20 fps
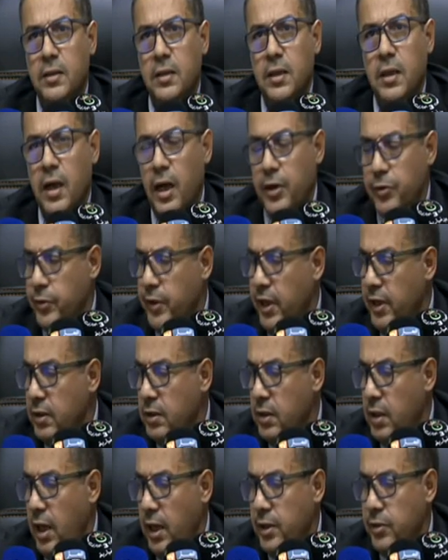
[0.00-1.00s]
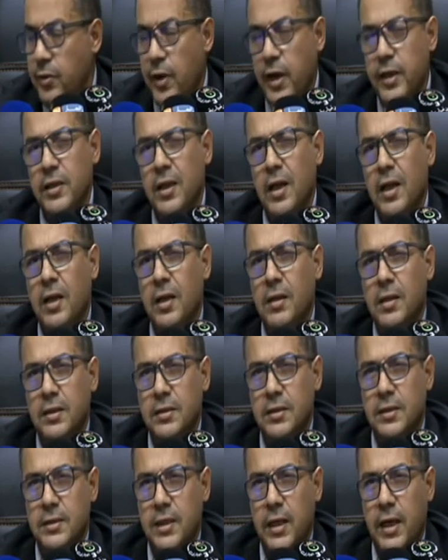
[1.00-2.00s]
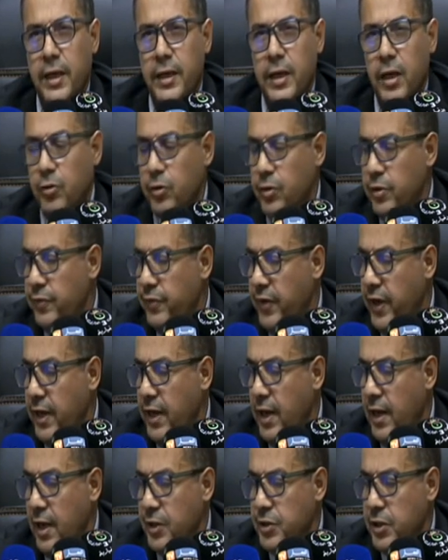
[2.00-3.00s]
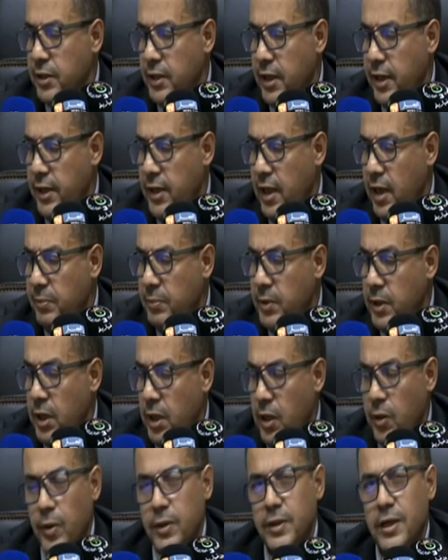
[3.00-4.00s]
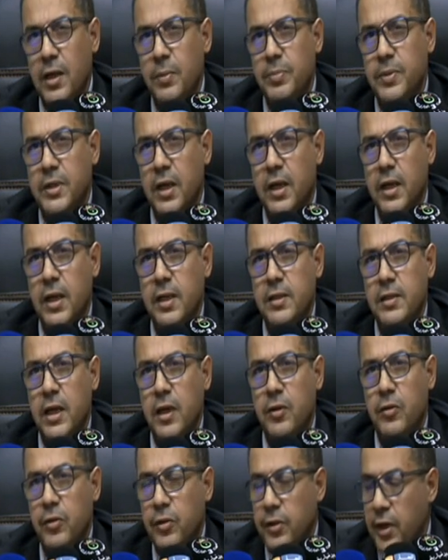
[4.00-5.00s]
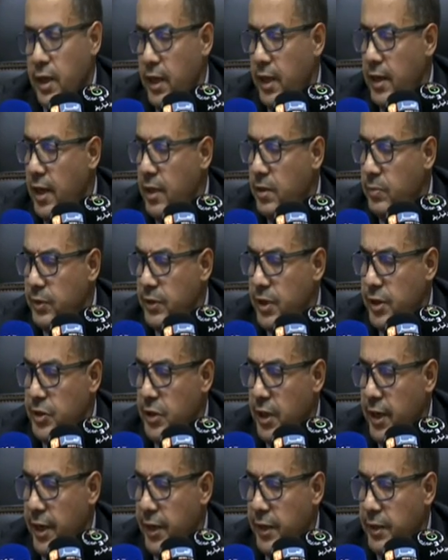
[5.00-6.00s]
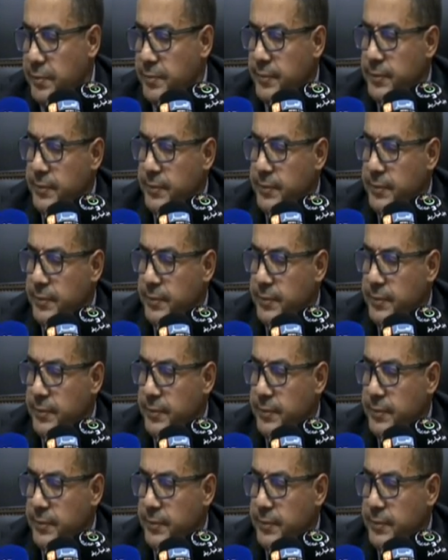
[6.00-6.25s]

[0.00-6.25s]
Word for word: قانونا حيث أن التصريح يكون في خلال عشرة أيام وطلب الترخيص يكون خلال مدة شهرين